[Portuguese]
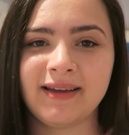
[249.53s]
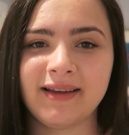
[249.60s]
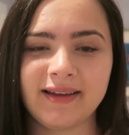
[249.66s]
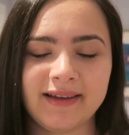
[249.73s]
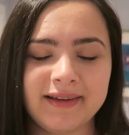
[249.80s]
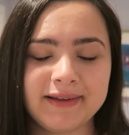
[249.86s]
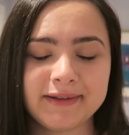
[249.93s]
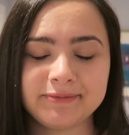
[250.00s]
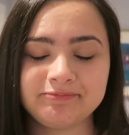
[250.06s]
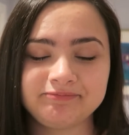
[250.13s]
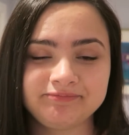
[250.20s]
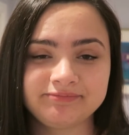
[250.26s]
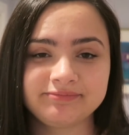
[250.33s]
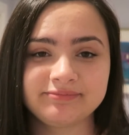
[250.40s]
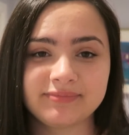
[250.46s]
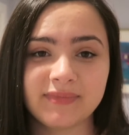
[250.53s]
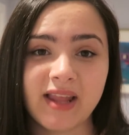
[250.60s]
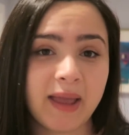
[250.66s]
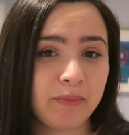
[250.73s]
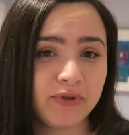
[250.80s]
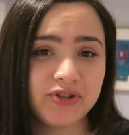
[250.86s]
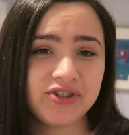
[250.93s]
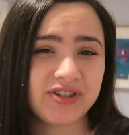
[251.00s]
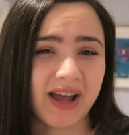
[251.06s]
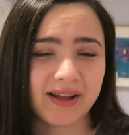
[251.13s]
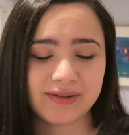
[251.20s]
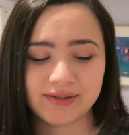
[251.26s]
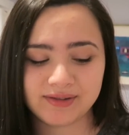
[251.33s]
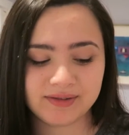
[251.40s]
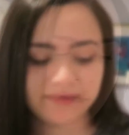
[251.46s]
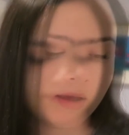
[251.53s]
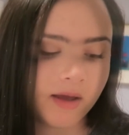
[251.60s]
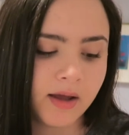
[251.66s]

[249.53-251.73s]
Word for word: É, é muito chato.